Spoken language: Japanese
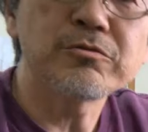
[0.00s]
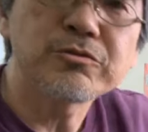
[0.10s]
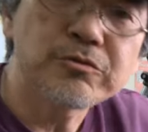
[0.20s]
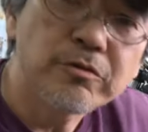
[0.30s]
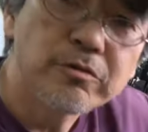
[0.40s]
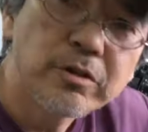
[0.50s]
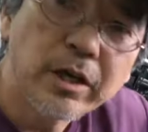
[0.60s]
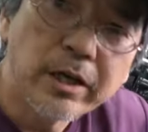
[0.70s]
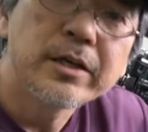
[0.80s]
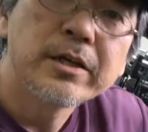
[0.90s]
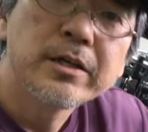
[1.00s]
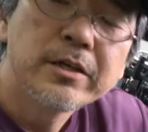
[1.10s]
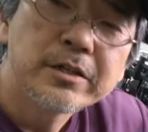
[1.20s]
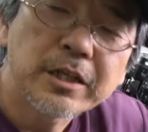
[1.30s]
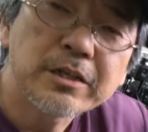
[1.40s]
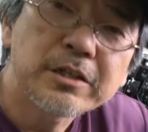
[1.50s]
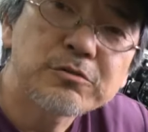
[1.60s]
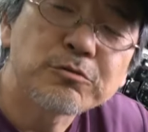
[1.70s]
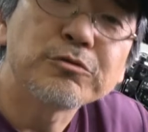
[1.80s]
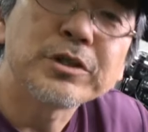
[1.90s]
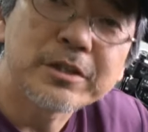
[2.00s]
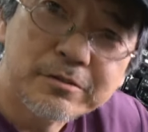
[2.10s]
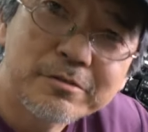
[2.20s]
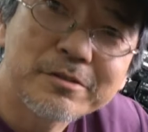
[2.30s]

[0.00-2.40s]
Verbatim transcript: をちょっと、はい。やれるやつをどんどんやって